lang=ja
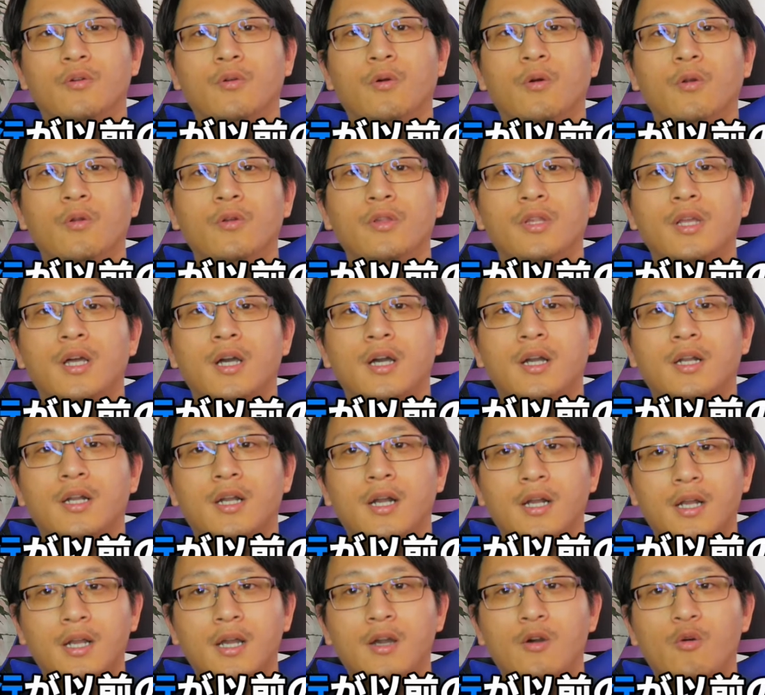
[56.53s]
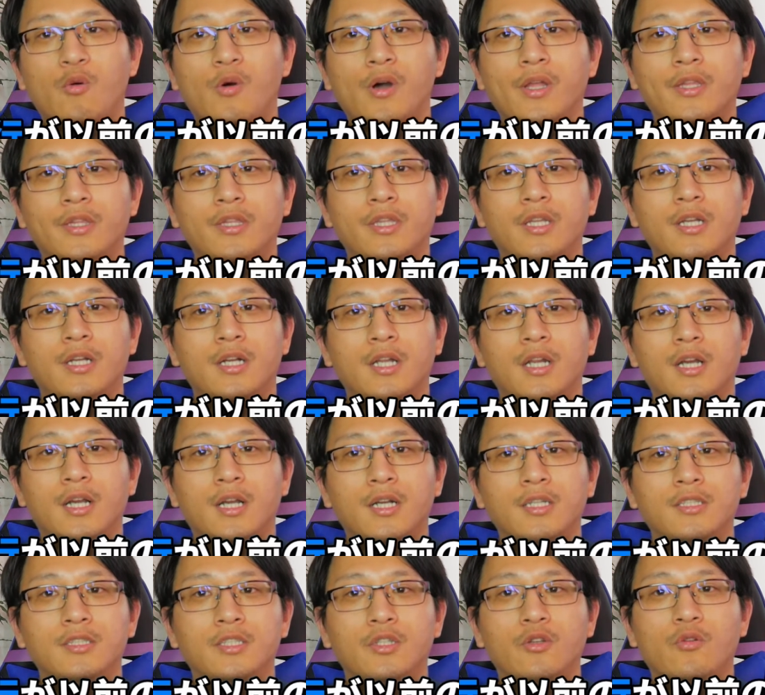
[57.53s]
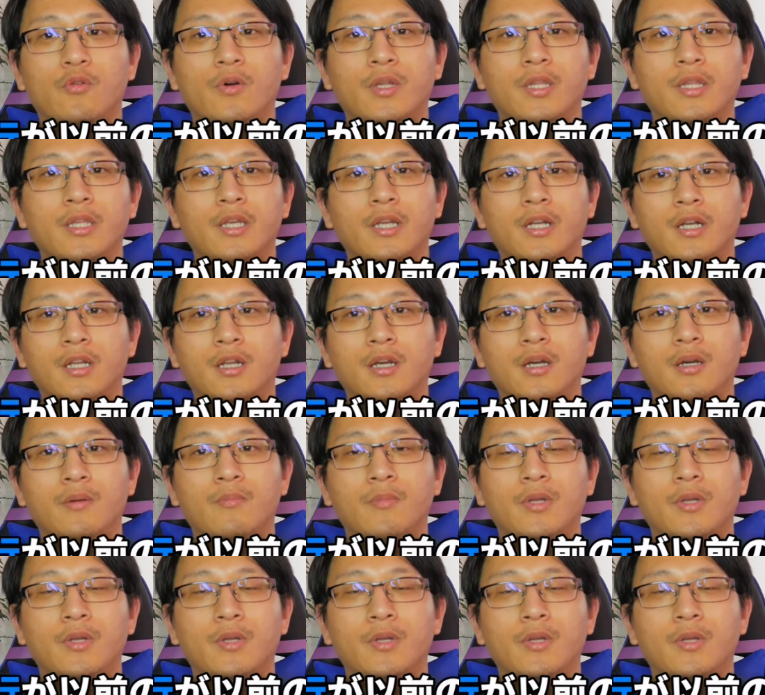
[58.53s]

コロナ禍が終わってから、完全に終わってから、